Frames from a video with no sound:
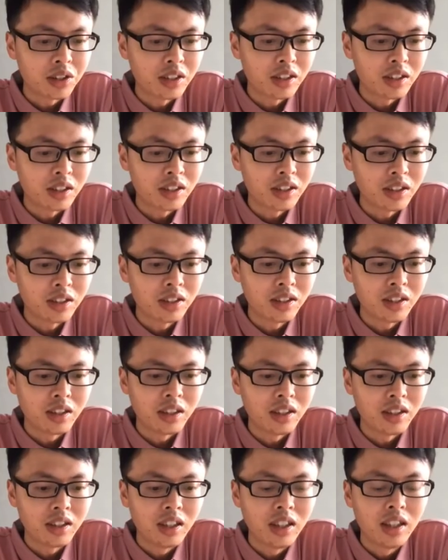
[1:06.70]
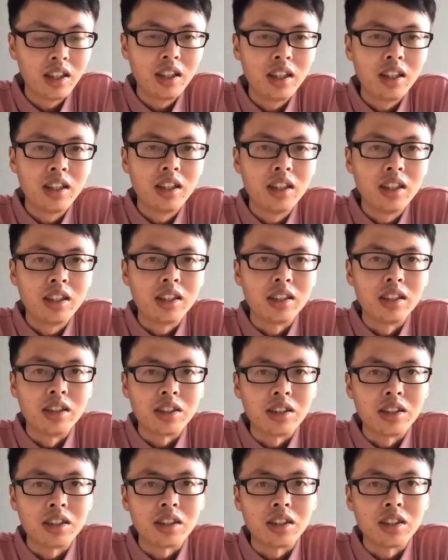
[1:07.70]
呢，今天能以
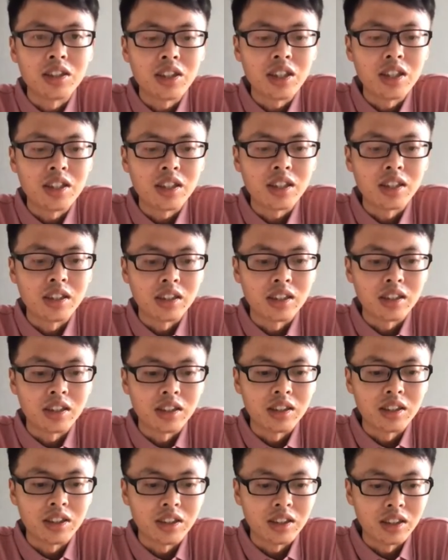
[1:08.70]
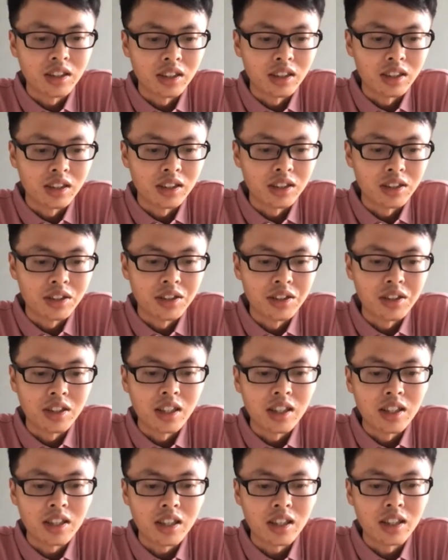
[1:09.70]
这个线上的这个呃形式来
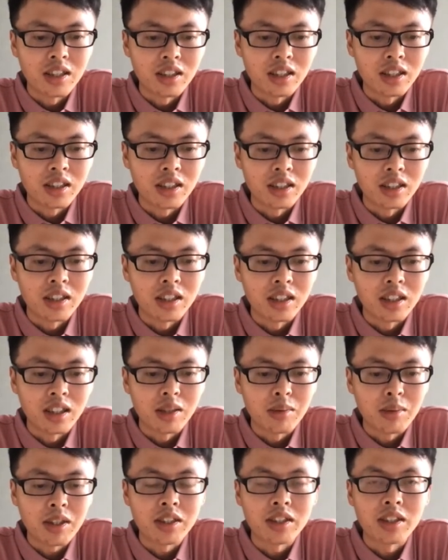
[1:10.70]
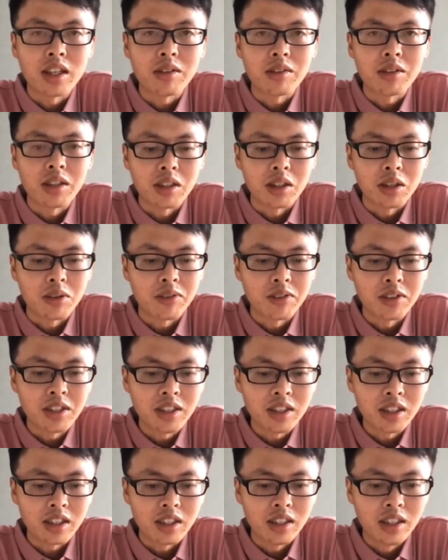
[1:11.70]
参加Apache大会的分
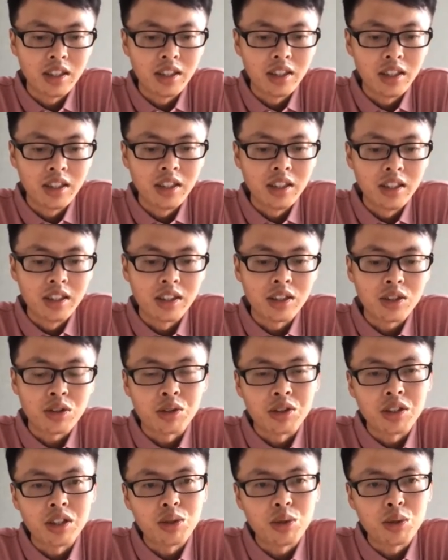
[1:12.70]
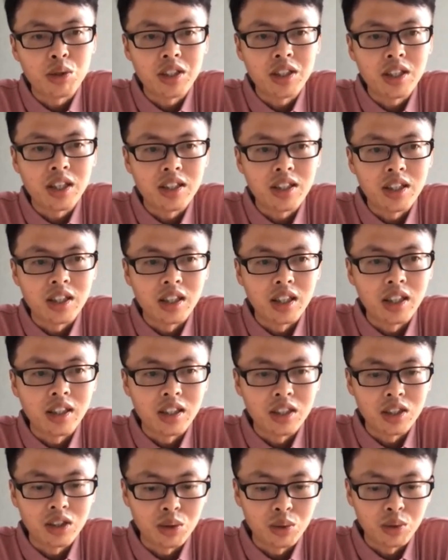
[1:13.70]
享。那首先做一下简单的
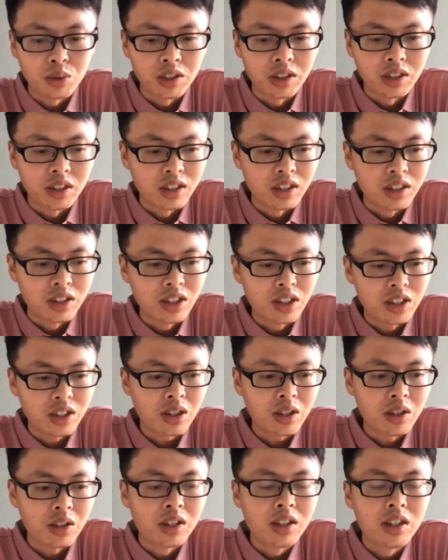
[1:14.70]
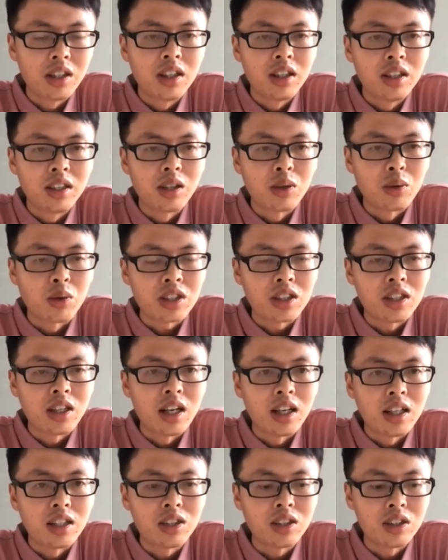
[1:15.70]
自我介绍。那我是来
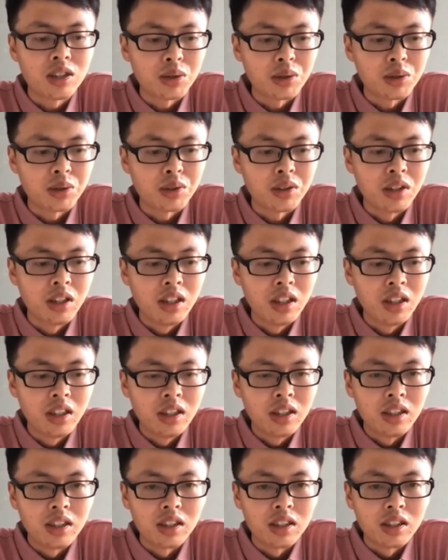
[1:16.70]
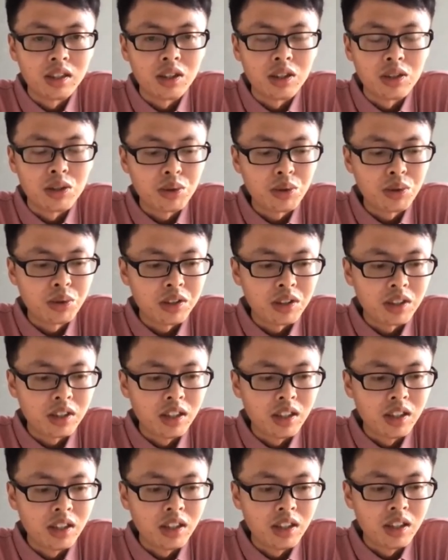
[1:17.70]
自于嗯、呃、腾讯
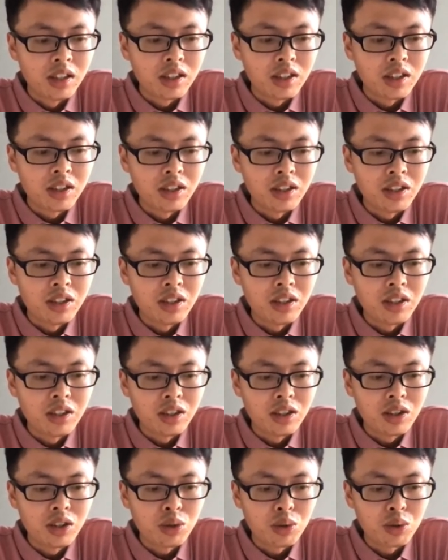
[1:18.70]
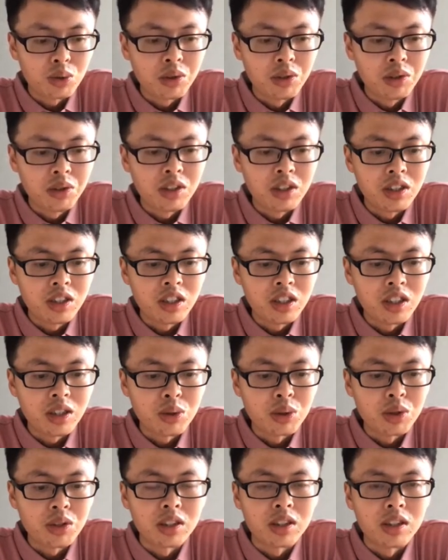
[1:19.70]
T E G 技术工程事业
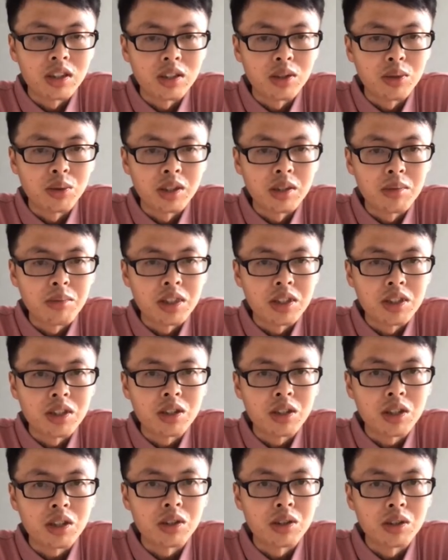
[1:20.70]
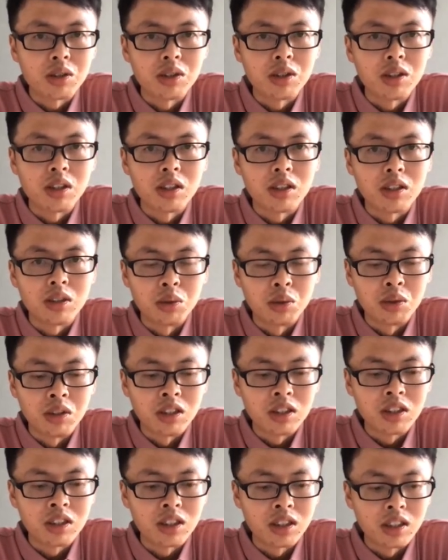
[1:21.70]
群，那我的名字叫刘德
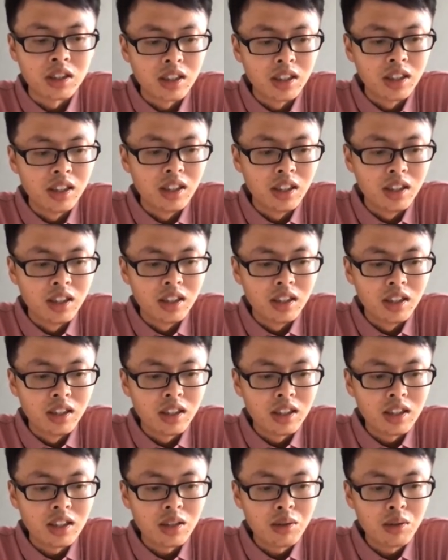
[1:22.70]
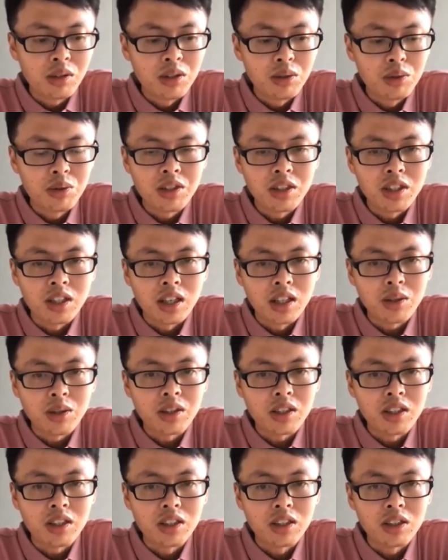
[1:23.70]
志。那加入腾讯以来的话，
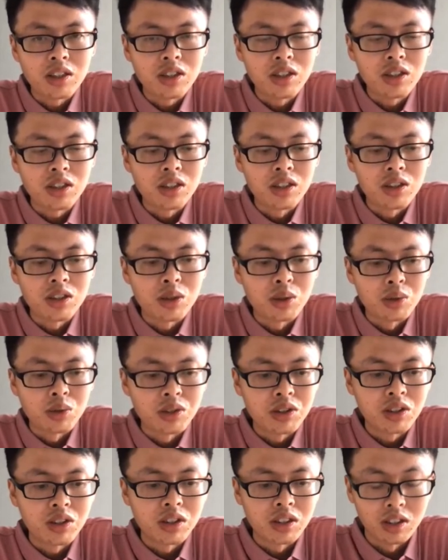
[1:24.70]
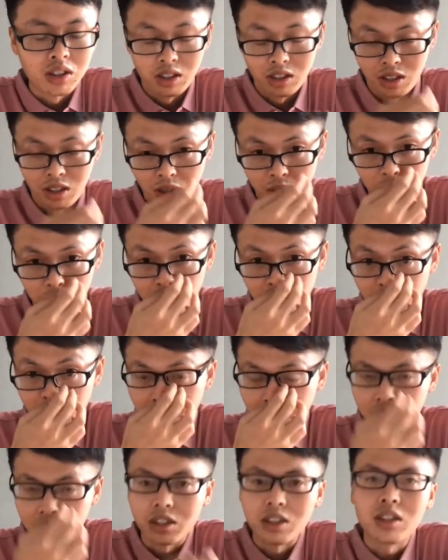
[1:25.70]
一直是从事 这个
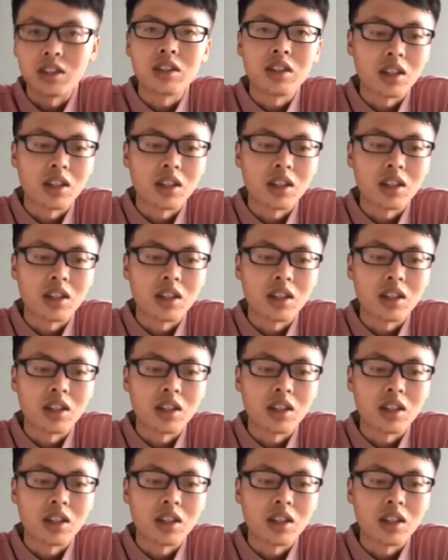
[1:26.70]
相